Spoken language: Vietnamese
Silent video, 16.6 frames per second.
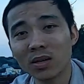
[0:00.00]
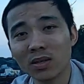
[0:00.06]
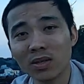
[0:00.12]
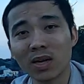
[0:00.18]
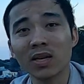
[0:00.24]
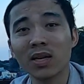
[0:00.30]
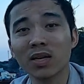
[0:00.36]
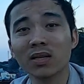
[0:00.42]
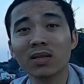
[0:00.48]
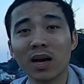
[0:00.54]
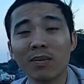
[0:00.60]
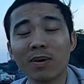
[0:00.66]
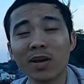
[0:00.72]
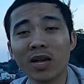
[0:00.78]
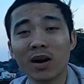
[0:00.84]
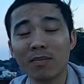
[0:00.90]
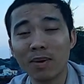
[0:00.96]
tại vì hiện tại
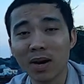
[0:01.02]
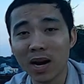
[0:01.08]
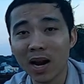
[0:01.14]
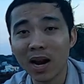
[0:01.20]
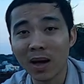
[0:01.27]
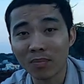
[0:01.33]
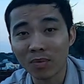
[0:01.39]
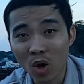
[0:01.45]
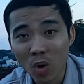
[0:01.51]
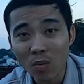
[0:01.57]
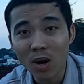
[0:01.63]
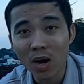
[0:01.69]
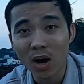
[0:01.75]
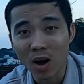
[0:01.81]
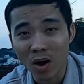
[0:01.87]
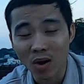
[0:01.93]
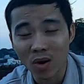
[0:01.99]
bây giờ mình đã làm tốt hơn
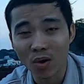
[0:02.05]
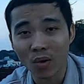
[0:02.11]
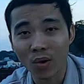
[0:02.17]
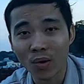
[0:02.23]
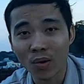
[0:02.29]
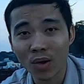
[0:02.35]
họ rồi